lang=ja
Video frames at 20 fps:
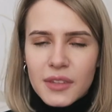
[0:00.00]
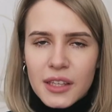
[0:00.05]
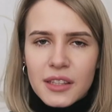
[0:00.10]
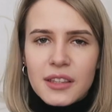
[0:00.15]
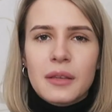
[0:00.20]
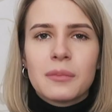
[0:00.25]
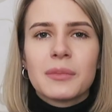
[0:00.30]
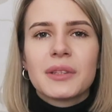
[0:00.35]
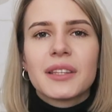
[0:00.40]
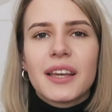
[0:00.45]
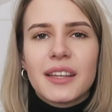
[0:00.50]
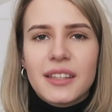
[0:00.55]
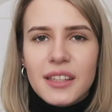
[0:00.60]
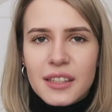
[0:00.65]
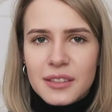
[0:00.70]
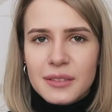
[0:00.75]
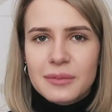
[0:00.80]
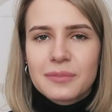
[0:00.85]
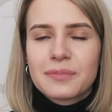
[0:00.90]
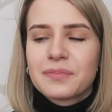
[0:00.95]
行ってみたい
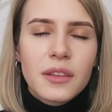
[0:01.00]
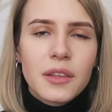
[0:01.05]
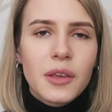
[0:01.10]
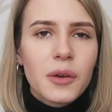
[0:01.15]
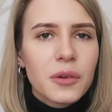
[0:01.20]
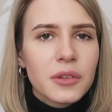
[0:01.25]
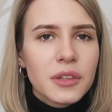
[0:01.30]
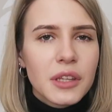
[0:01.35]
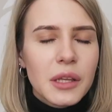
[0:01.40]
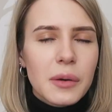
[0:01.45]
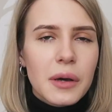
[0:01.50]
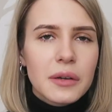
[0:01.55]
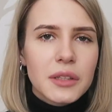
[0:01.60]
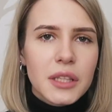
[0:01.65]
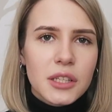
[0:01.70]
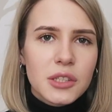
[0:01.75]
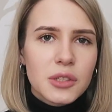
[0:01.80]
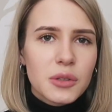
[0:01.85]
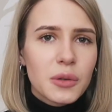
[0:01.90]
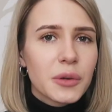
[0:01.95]
です日本では
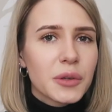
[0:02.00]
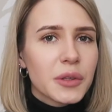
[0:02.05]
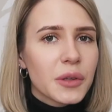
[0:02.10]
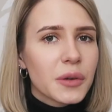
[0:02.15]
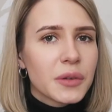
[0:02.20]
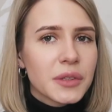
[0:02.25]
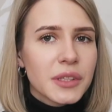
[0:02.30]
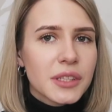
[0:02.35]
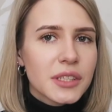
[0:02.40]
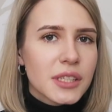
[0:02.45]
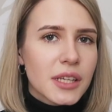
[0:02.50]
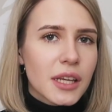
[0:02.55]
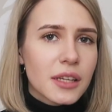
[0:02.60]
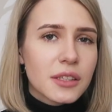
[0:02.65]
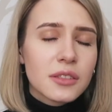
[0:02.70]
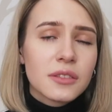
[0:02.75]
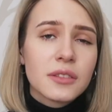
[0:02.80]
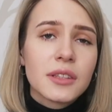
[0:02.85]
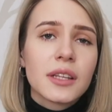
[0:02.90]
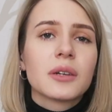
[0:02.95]
私東京にしか
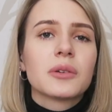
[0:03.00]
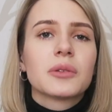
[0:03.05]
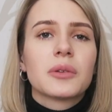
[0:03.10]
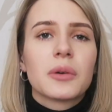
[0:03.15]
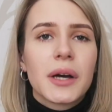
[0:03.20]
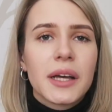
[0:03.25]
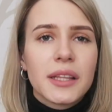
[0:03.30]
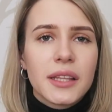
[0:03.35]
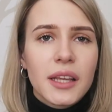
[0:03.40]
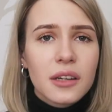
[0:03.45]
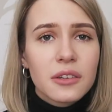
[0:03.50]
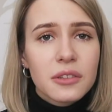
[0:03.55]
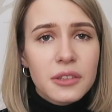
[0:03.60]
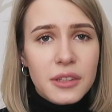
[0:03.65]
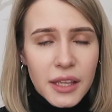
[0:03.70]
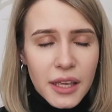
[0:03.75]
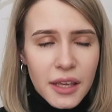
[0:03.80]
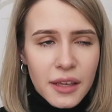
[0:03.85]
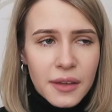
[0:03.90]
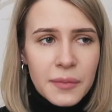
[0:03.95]
住んだことがなく
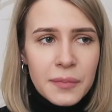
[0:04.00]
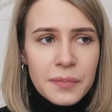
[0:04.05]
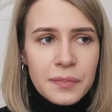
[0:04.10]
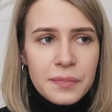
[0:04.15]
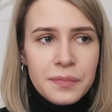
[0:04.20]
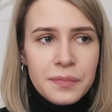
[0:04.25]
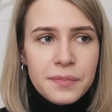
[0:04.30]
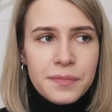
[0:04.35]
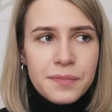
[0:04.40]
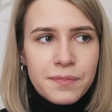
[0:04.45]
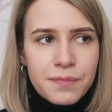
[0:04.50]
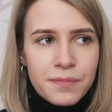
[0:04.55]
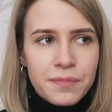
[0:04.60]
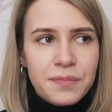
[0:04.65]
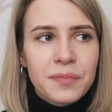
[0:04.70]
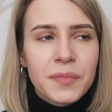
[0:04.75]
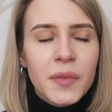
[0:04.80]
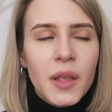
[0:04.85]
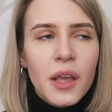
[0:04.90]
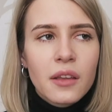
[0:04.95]
てう
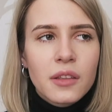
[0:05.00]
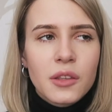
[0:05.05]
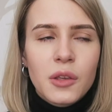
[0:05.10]
ん、